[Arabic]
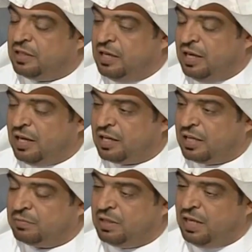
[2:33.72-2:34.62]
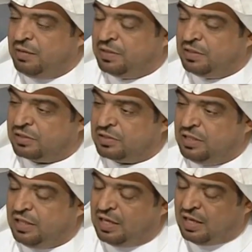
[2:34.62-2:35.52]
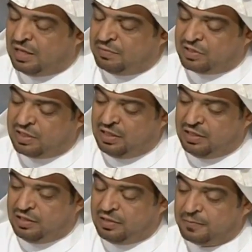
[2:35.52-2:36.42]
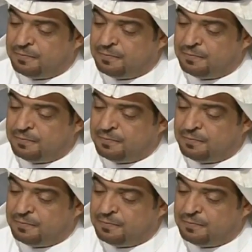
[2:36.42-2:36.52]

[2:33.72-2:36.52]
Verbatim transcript: الاخ كابتن حمد الصنيع الاخ حمد الصنيع آه،